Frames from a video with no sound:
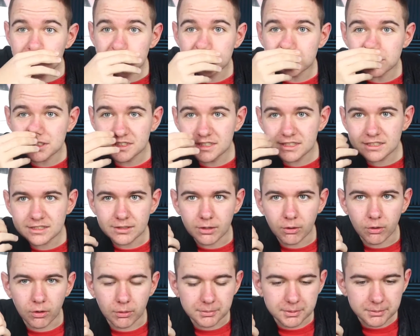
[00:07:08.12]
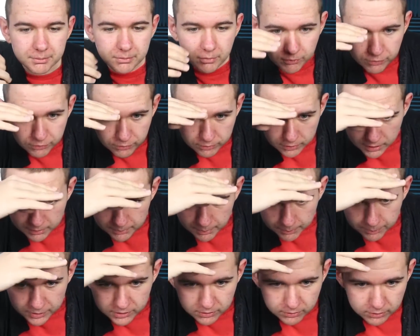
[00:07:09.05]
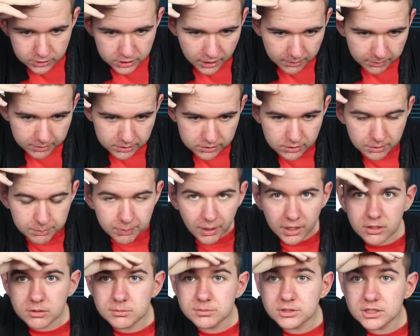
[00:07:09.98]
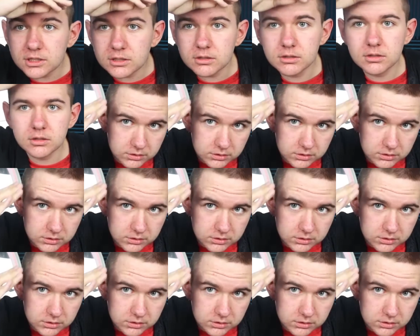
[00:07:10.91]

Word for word: coupe sur 10. Oh, mais mon front, il est même pas droit. J'ai l'impression il part comme ça.